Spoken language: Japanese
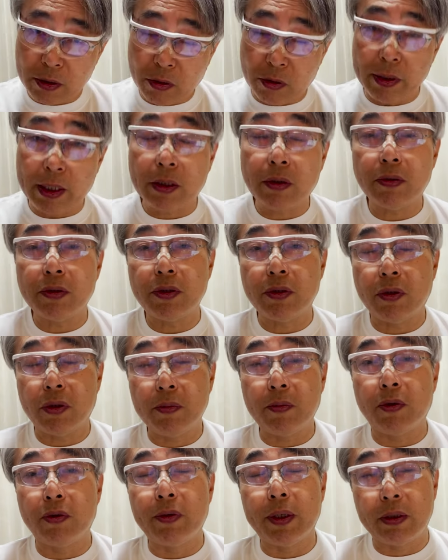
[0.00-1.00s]
これは巨人より
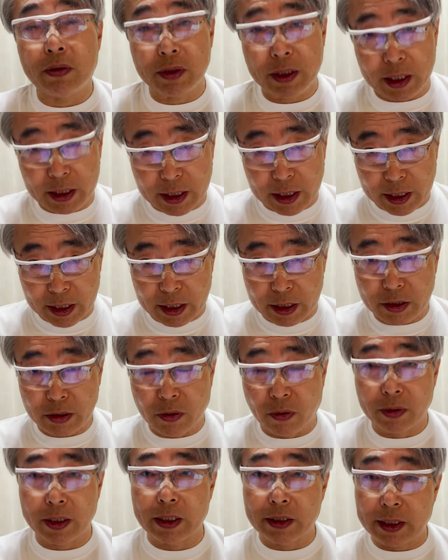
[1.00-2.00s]
も上の成績です。
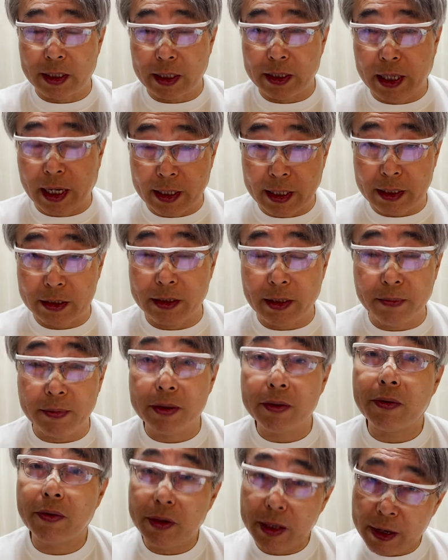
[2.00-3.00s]
今月って、単月で見
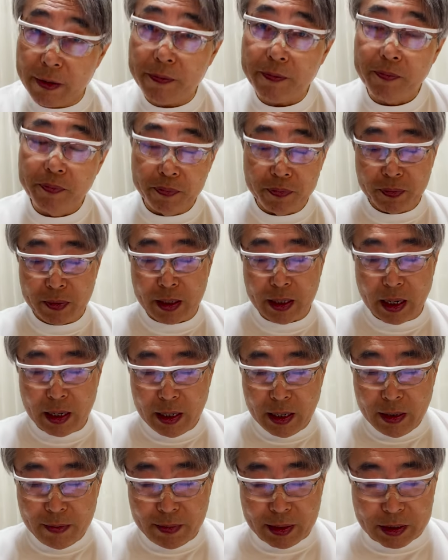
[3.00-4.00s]
るとね。
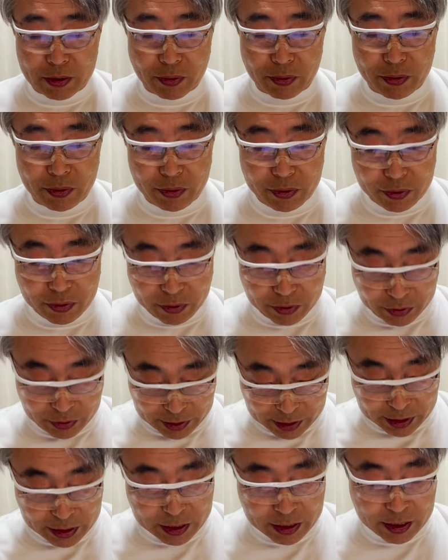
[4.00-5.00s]
まあそういうこと
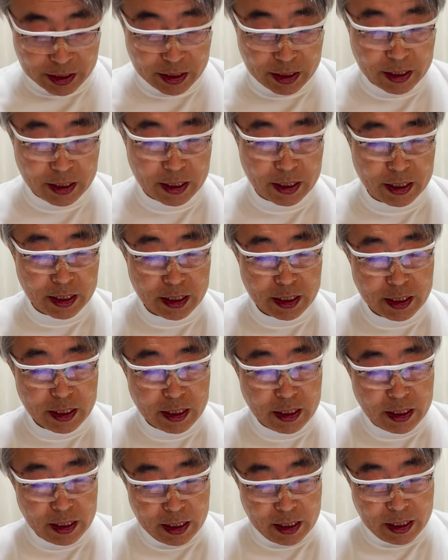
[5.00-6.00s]
です。
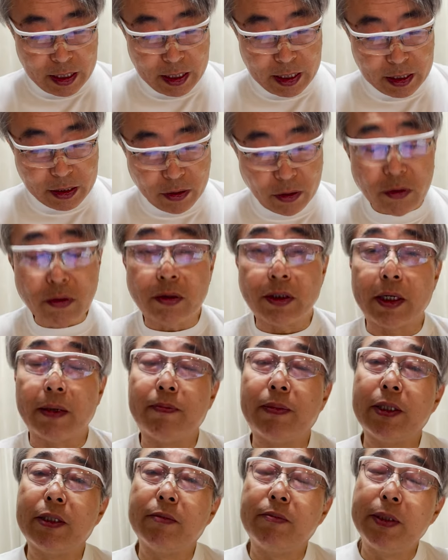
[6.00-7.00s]
えー、今日の先
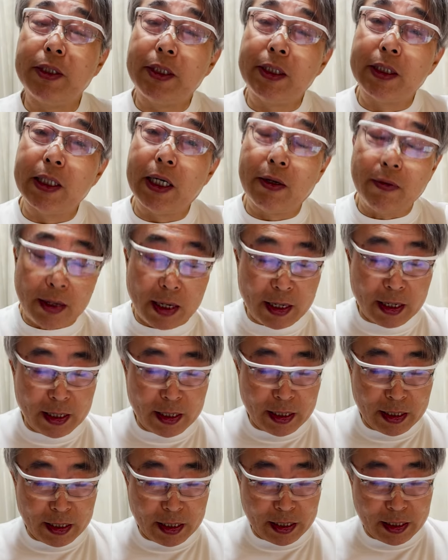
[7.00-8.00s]
発ピッチャー
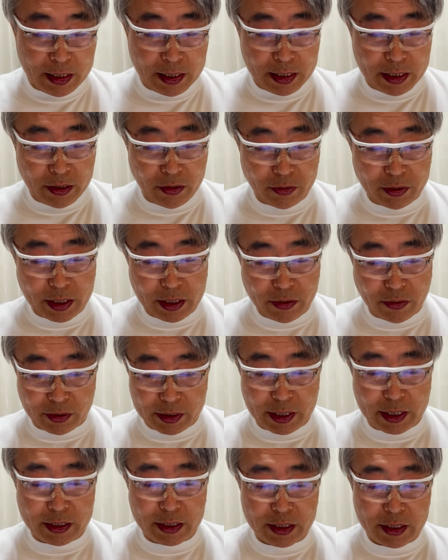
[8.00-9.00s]
は、えー、予定通り
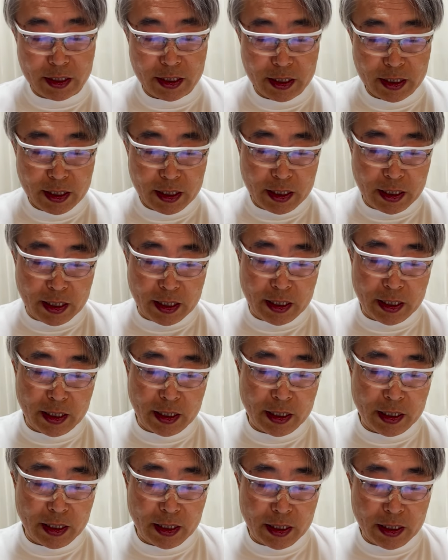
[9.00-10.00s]
です。
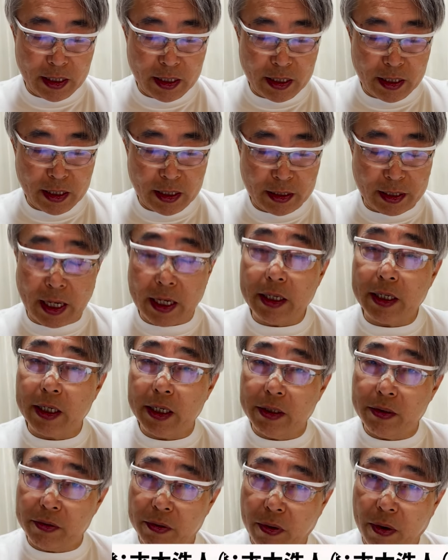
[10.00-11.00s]
えー、佐伯
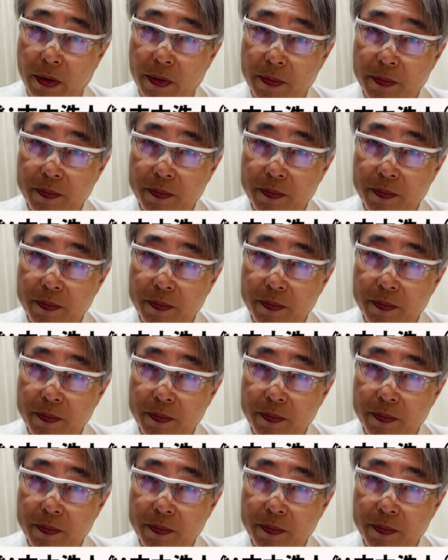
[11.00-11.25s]
博人。